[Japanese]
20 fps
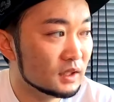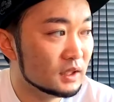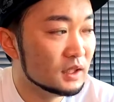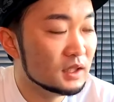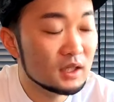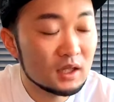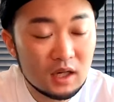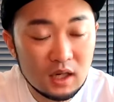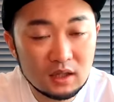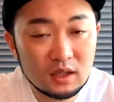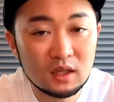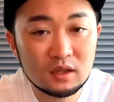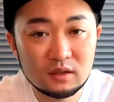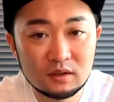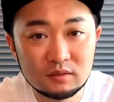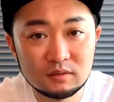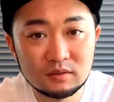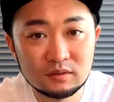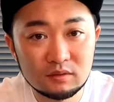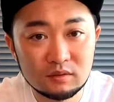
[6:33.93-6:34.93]
言い方っ
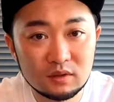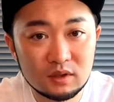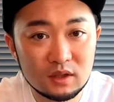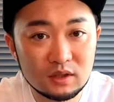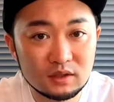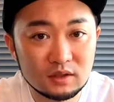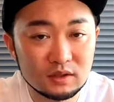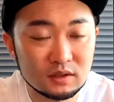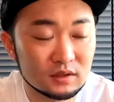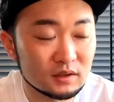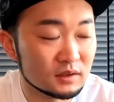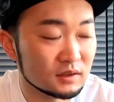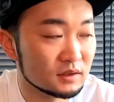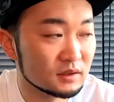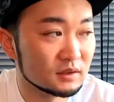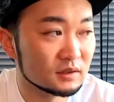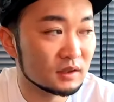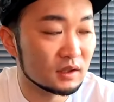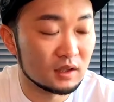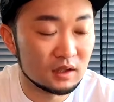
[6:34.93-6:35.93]
ていうのすごい大事
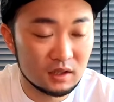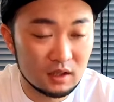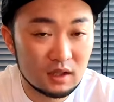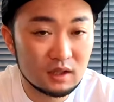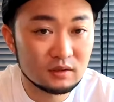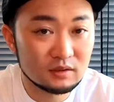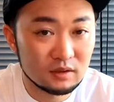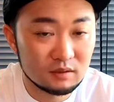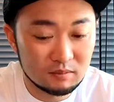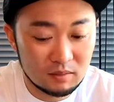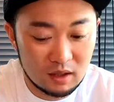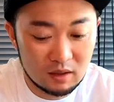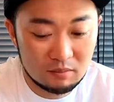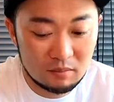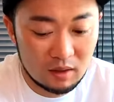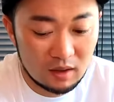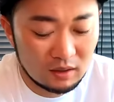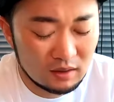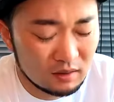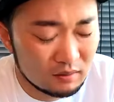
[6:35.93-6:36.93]
やからね。まあ
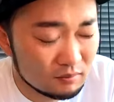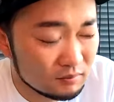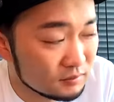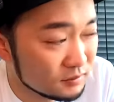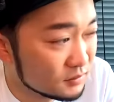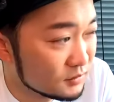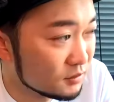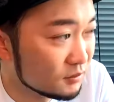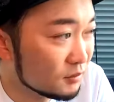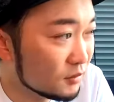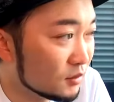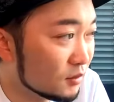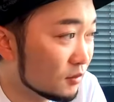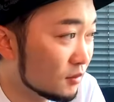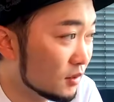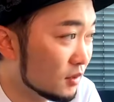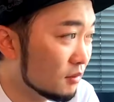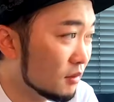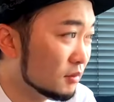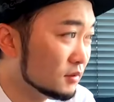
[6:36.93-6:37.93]
まあ、
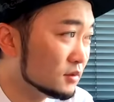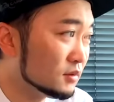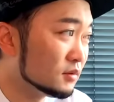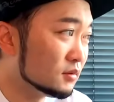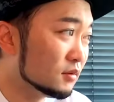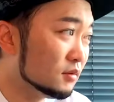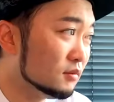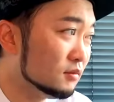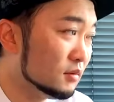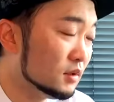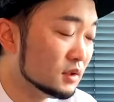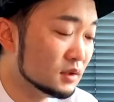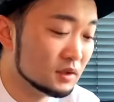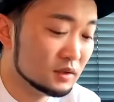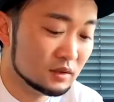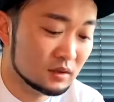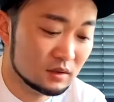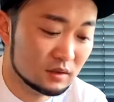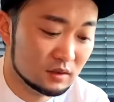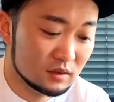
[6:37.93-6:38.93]
これはちょっとほんまに
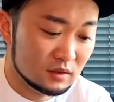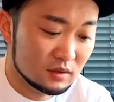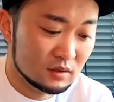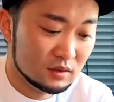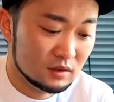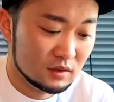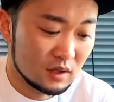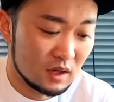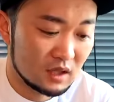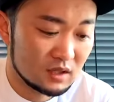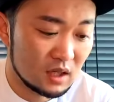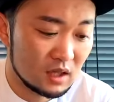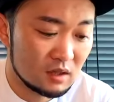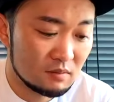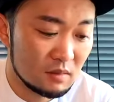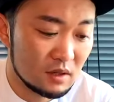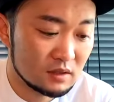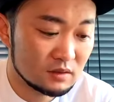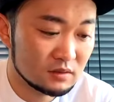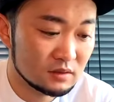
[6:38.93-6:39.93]
当た
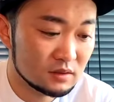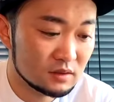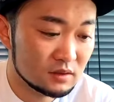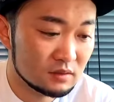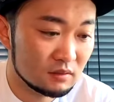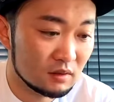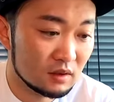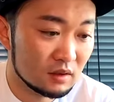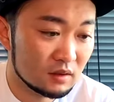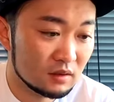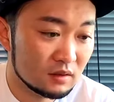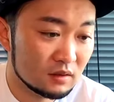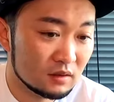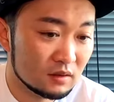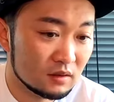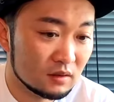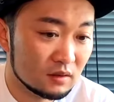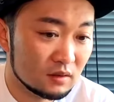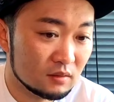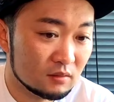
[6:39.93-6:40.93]
り前すぎるわ。
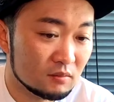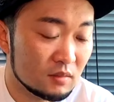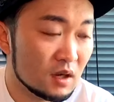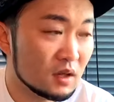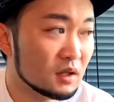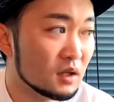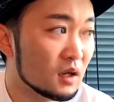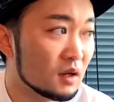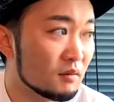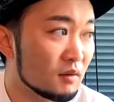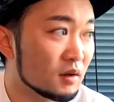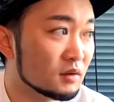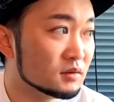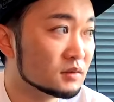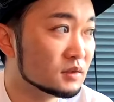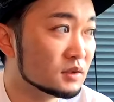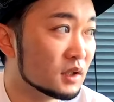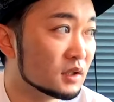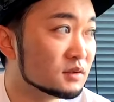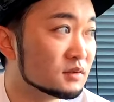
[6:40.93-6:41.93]
マナー
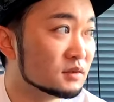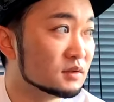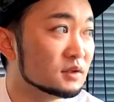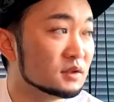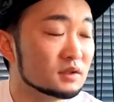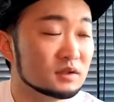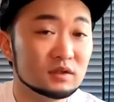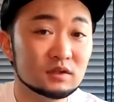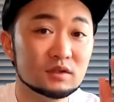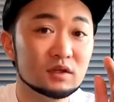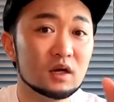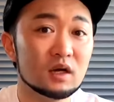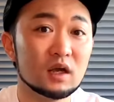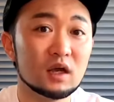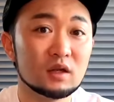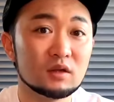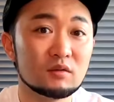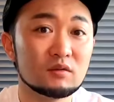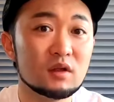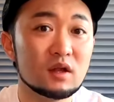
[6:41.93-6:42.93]
悪いやつに
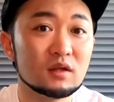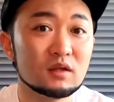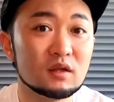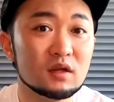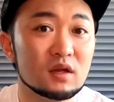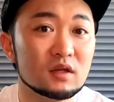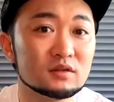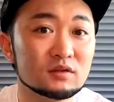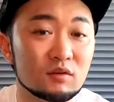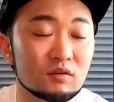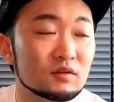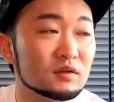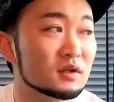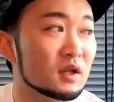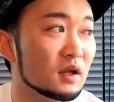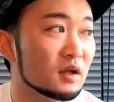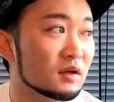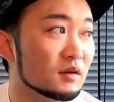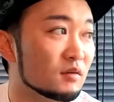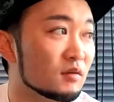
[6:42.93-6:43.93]
ギャーギャー怒鳴ってるやつおっ
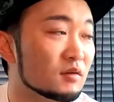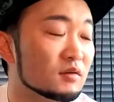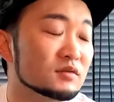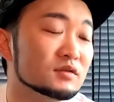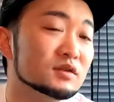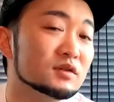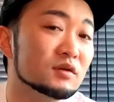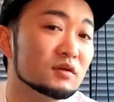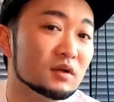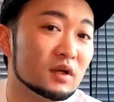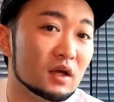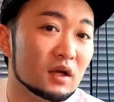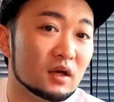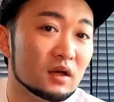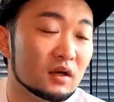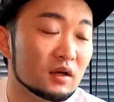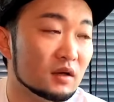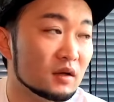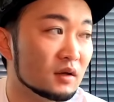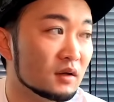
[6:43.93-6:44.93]
てん、ゴルフ場
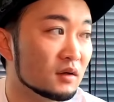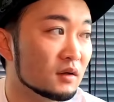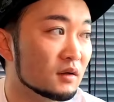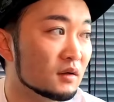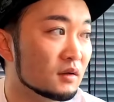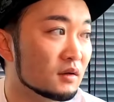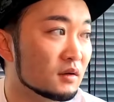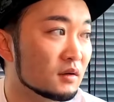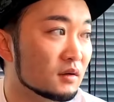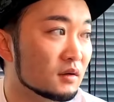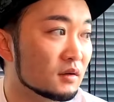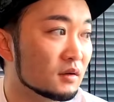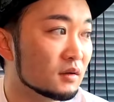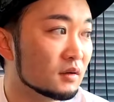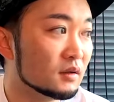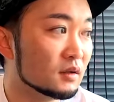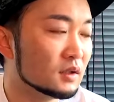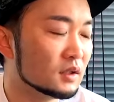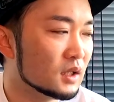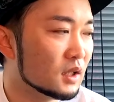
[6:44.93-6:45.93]
で。
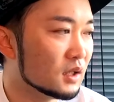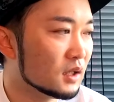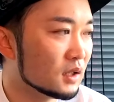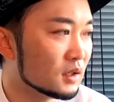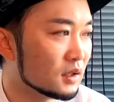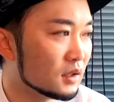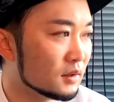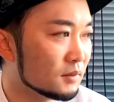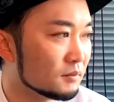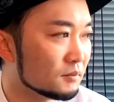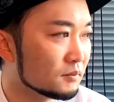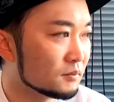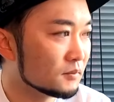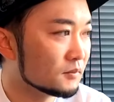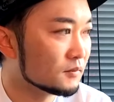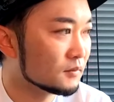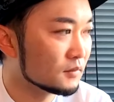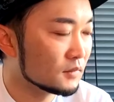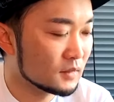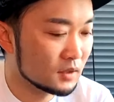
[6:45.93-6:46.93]
なんかね、どこ
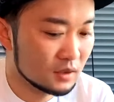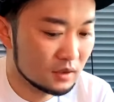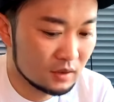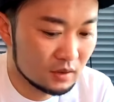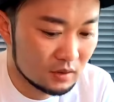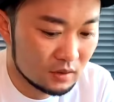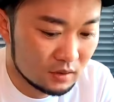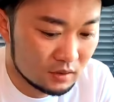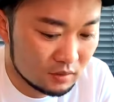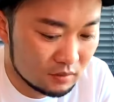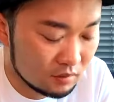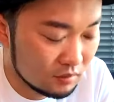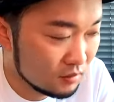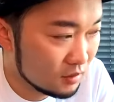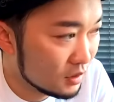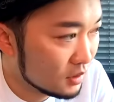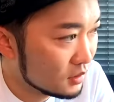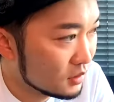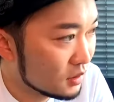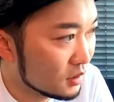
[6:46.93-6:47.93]

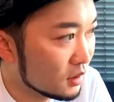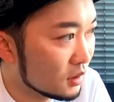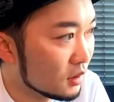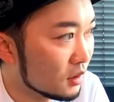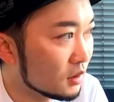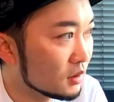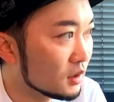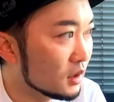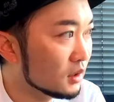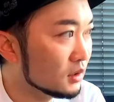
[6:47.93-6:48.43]
やったかな、あれ